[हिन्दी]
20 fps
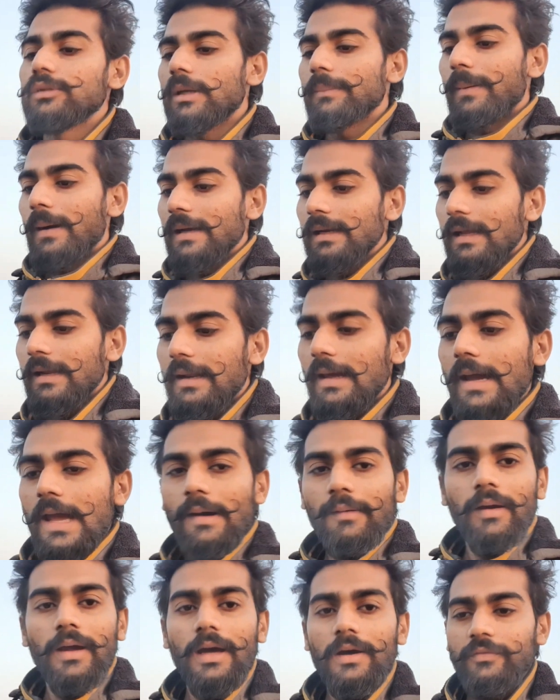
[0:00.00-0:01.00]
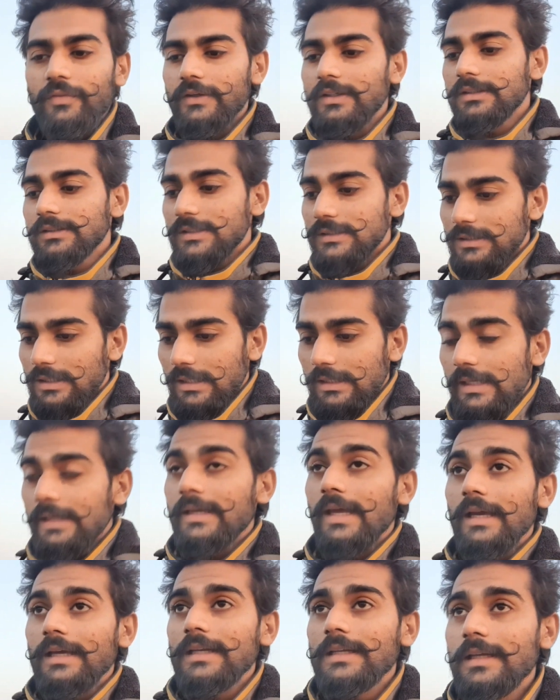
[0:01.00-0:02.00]
जो भाई लेने आया हुआ है हफीज़ जिसके लिए
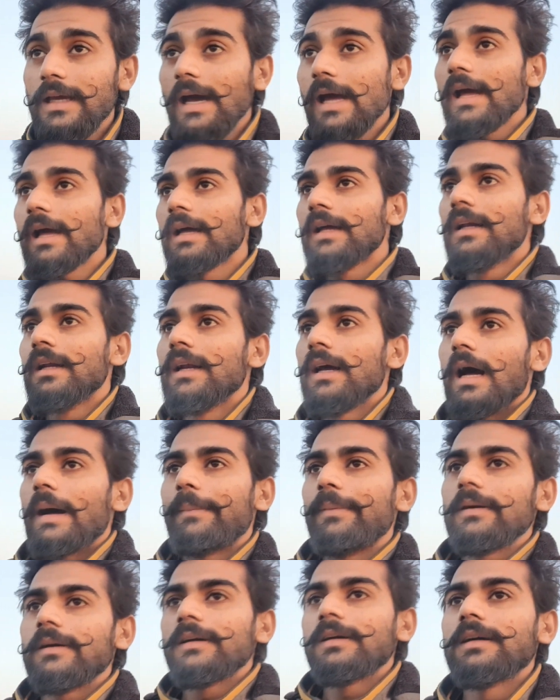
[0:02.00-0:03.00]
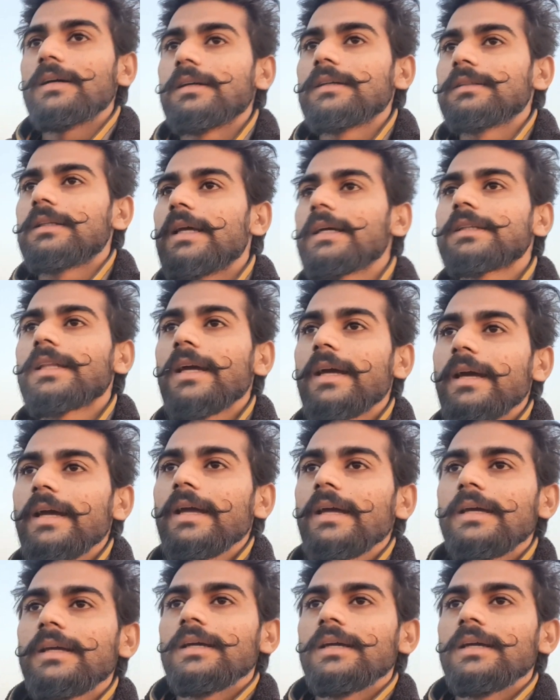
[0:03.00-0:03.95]
केक लिया है अब देखते हैं